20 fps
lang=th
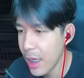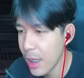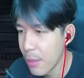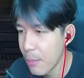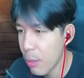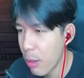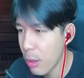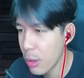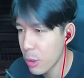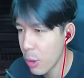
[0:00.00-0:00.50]

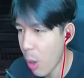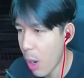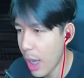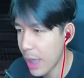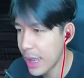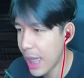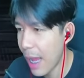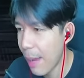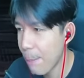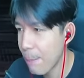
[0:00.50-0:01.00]
เพราะสองอัน
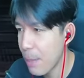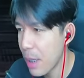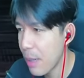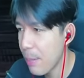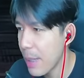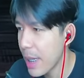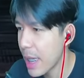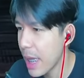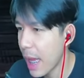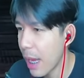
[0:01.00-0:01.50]
เนี้ยพี่
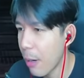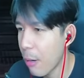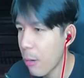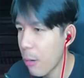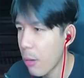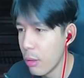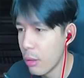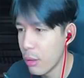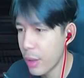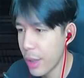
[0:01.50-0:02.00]
มีแล้ว
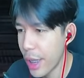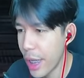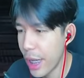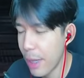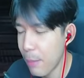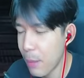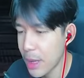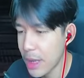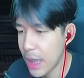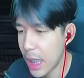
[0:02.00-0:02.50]
นี่
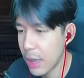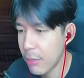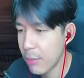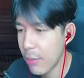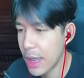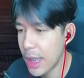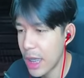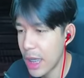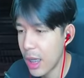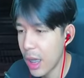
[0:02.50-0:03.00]
เพราะฉะนั้นวั
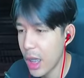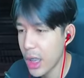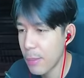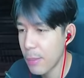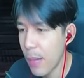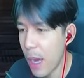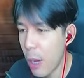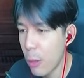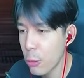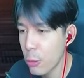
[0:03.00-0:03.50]
นนี้เราก็จะ
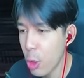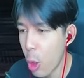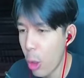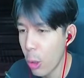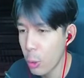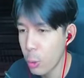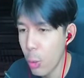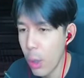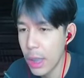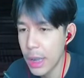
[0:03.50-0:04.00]
มาเอาสอง
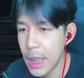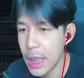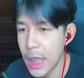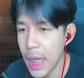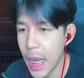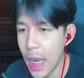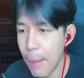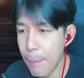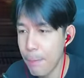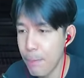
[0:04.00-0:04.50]
ตัวนี้
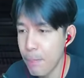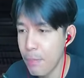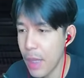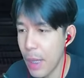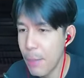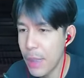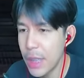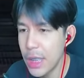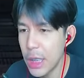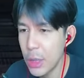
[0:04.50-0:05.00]
นะครับ เอ็ม
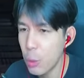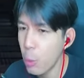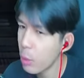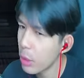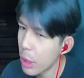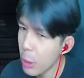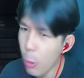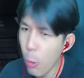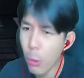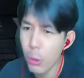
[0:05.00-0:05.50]
พี สี่สิบ
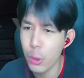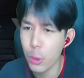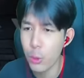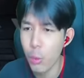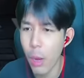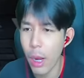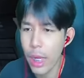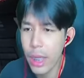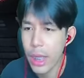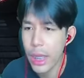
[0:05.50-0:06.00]
นี่โคตรส
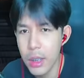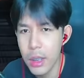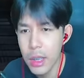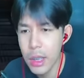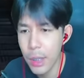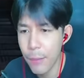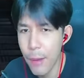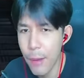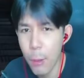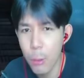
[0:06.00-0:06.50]
วยเลย
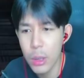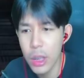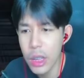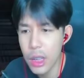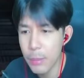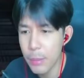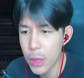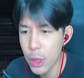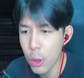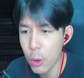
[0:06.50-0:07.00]
แต่เวลหนึ่ง
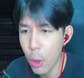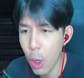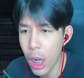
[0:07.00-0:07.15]
มันต้องง่